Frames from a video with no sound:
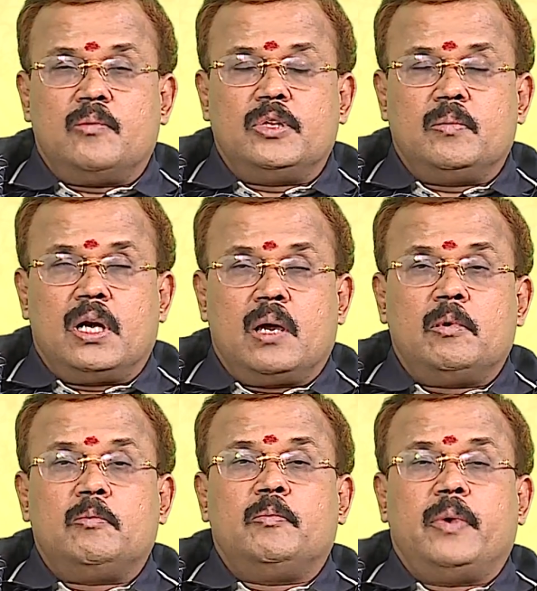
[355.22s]
அற்புதமான
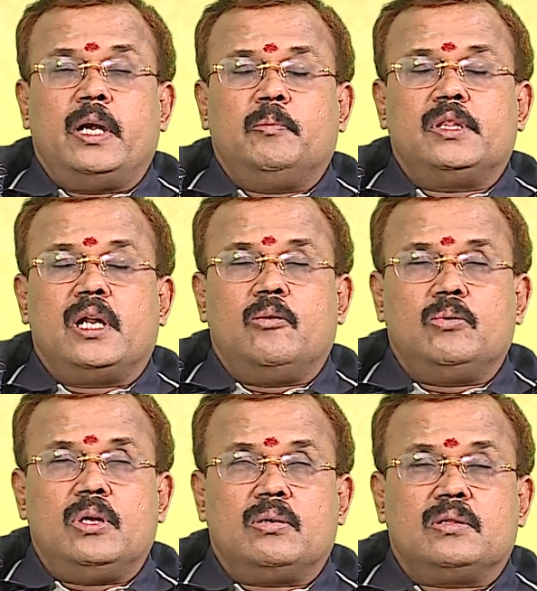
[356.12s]
அமைப்பு படிப்பு தடை
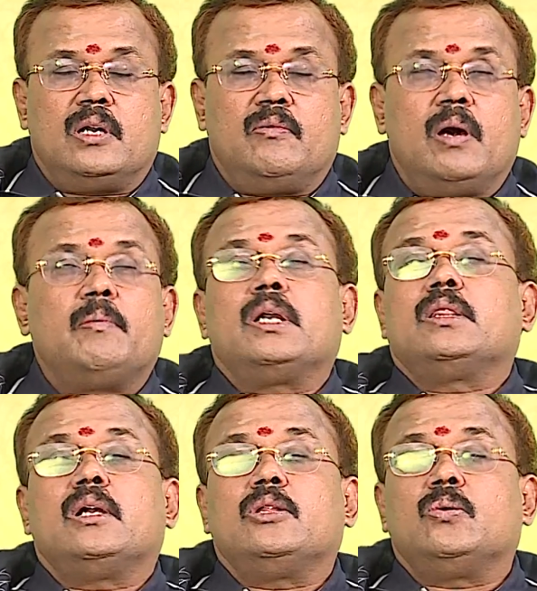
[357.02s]
உத்தியோக தடை வியாபார
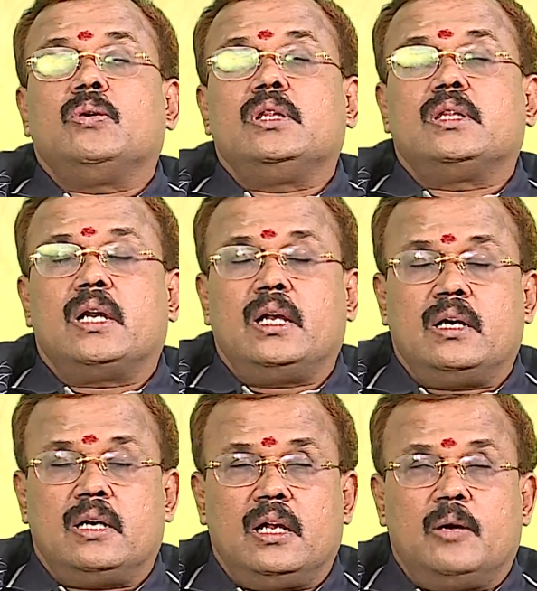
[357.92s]
தடை தொழில் தடை
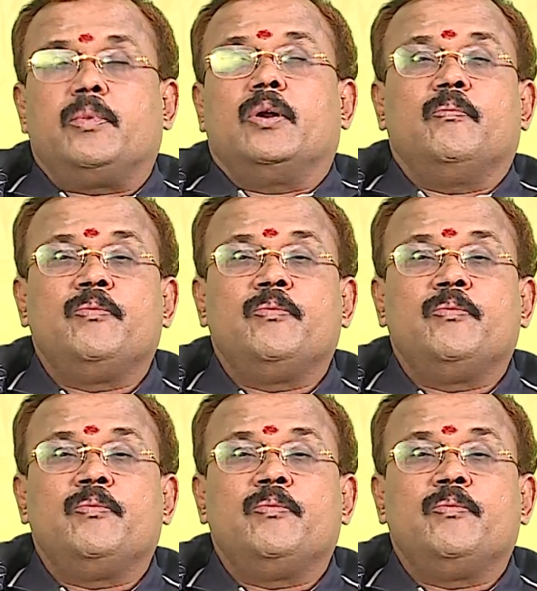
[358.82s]
என்று ஏற்படும்